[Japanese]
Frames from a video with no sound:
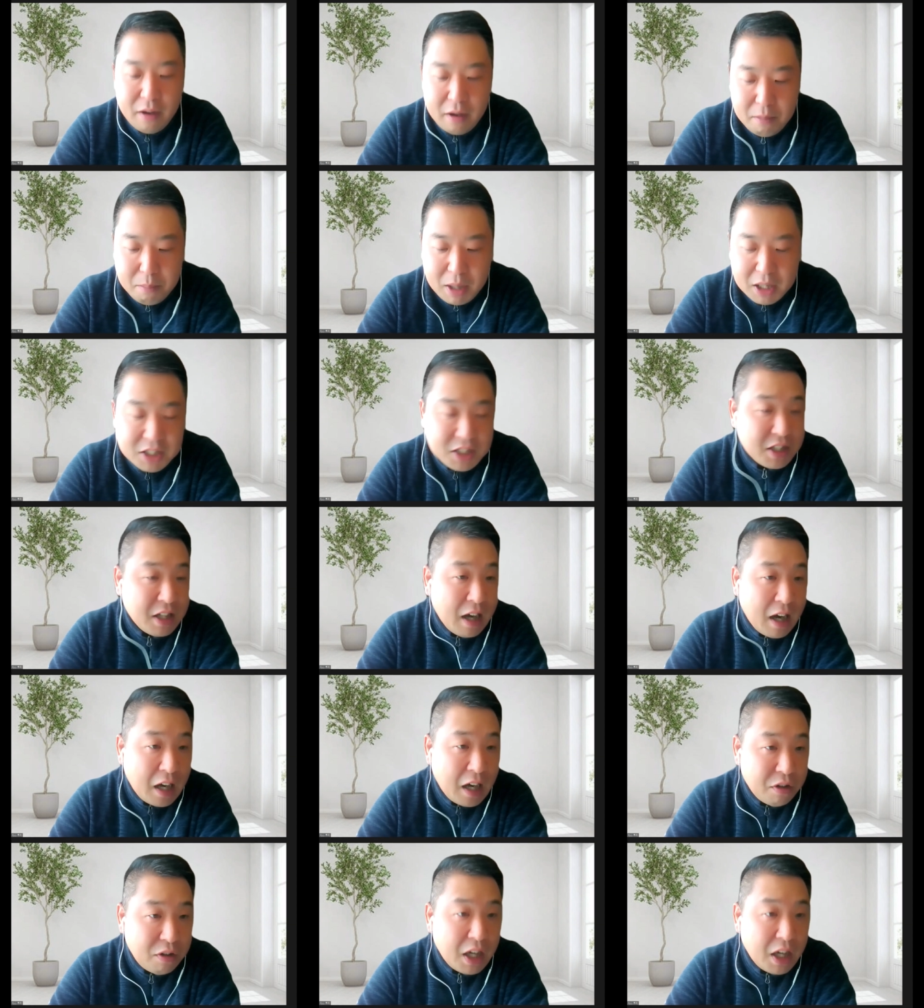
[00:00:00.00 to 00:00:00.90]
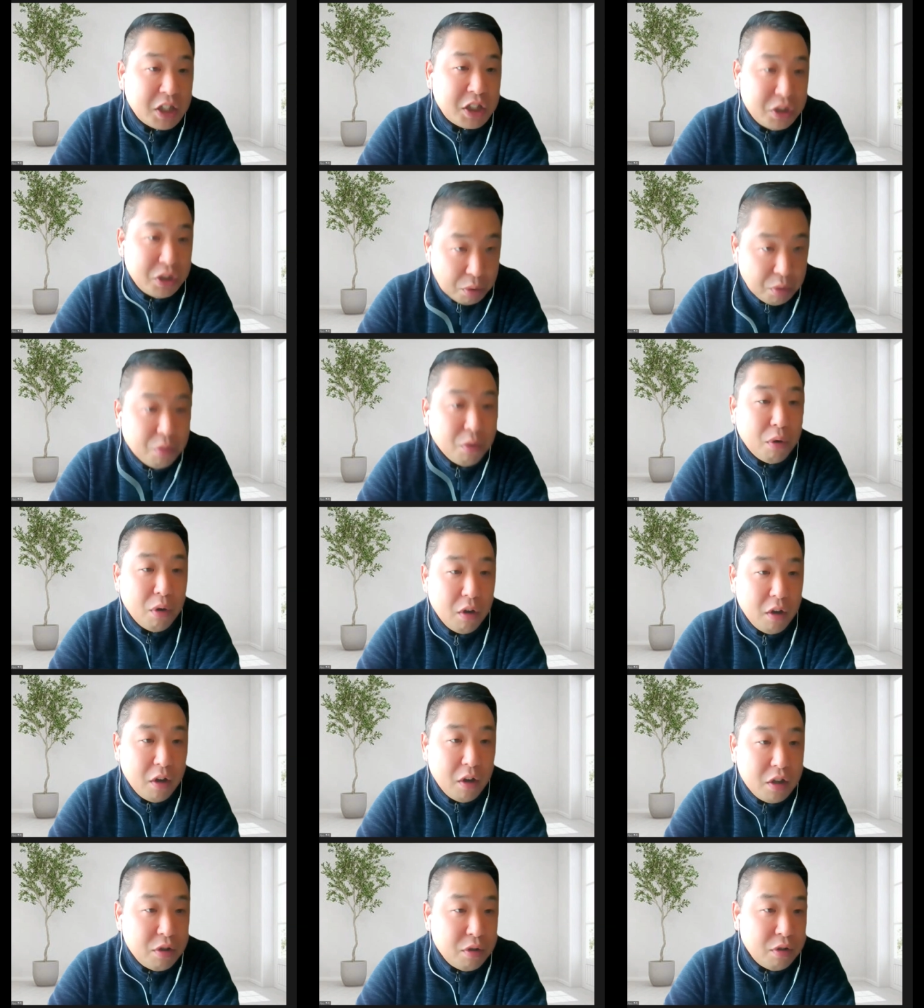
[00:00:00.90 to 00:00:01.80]
まあ、つながるラジオと
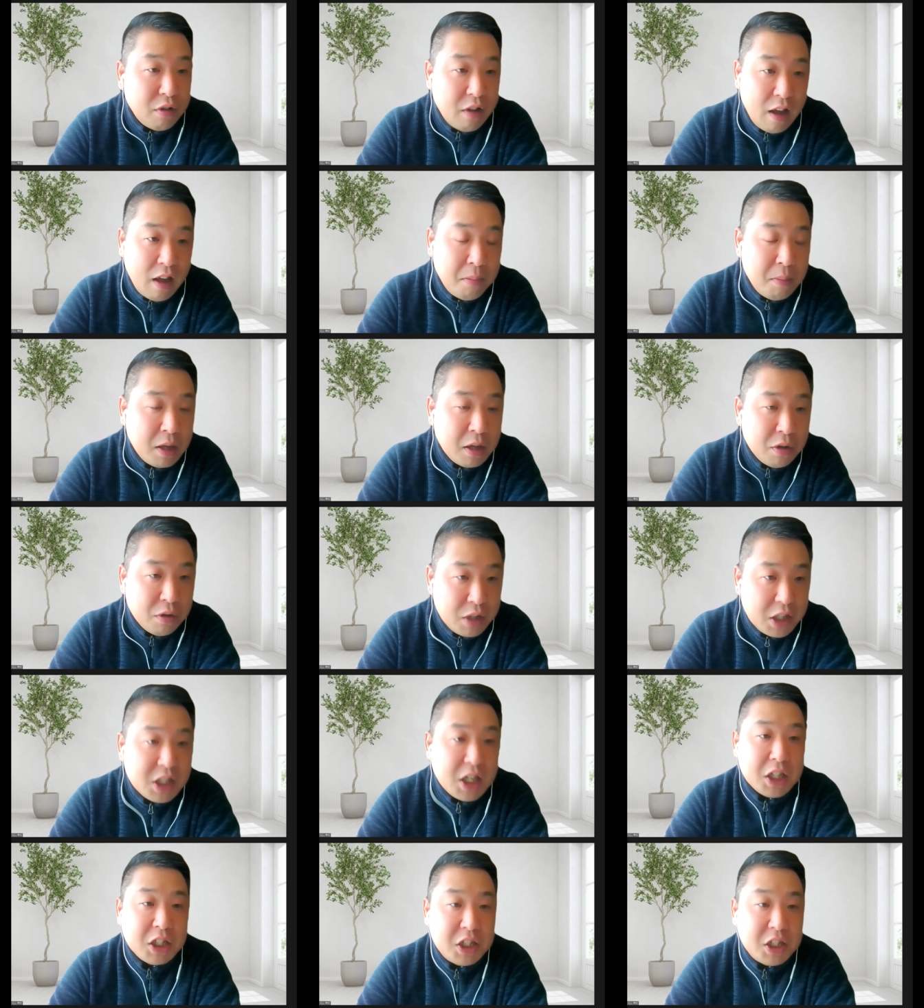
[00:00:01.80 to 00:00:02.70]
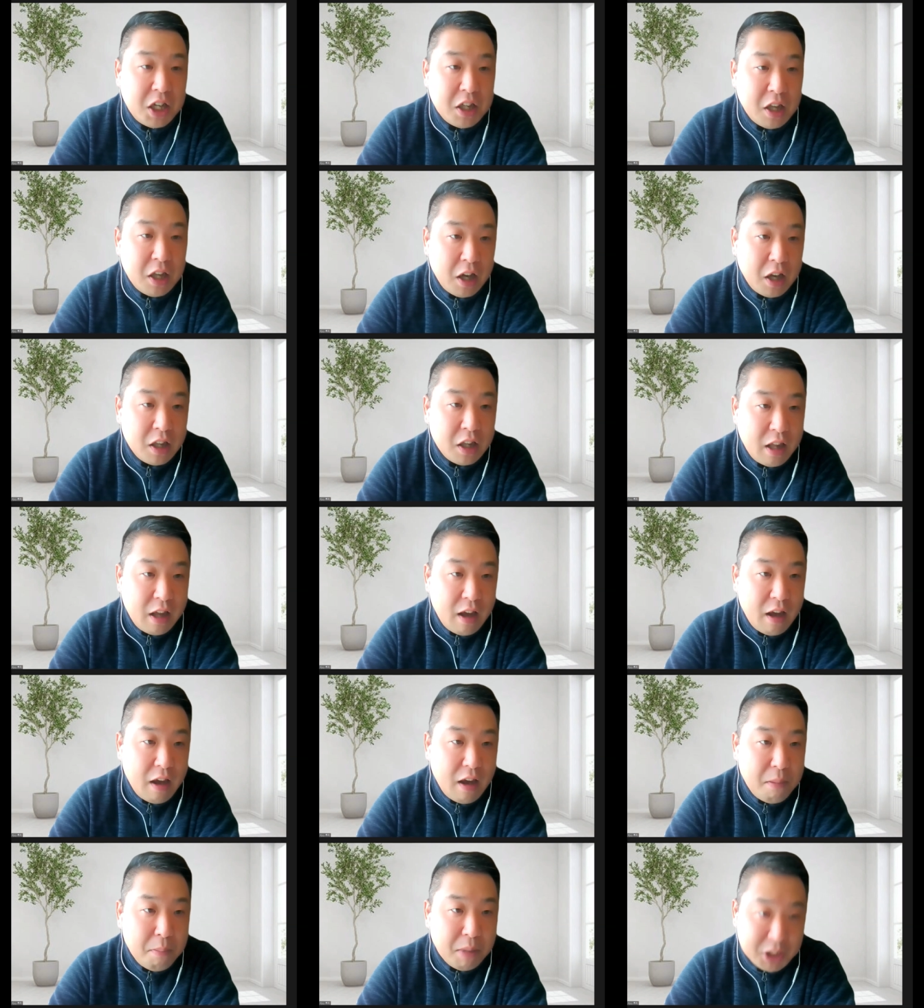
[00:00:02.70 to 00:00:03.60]
いうネーミングにさせていただいてい
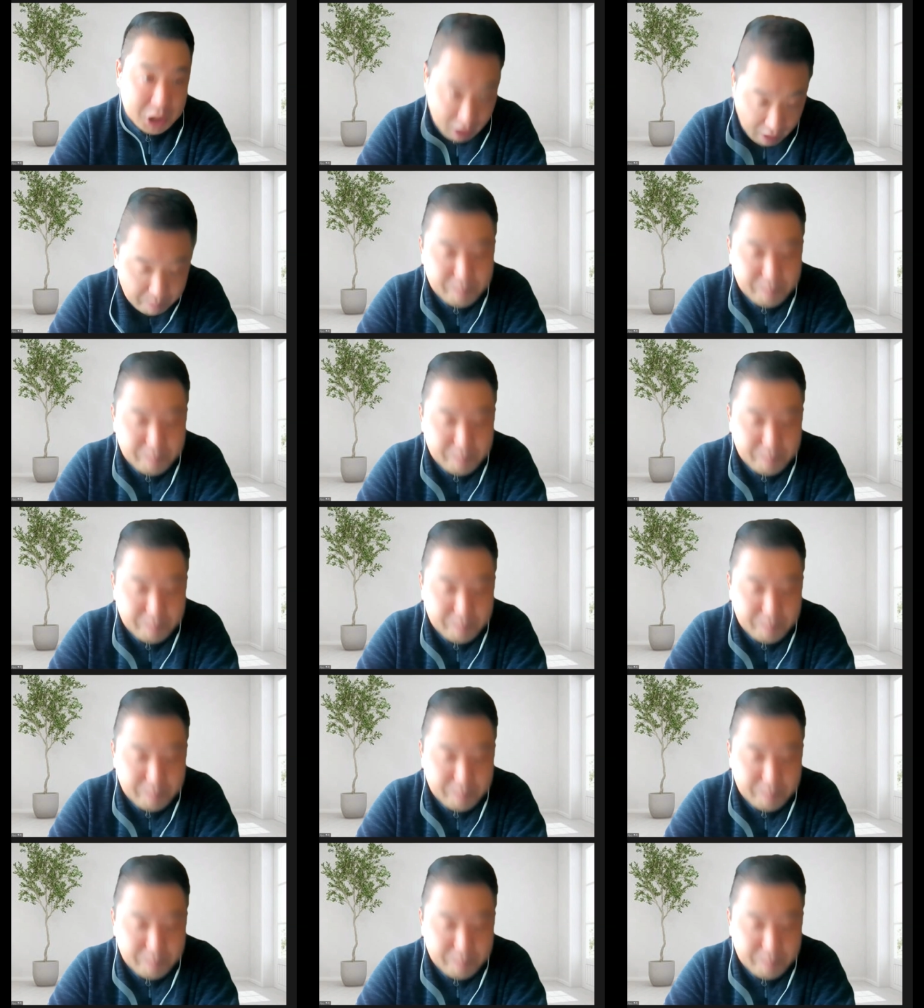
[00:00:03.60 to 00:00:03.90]
ました。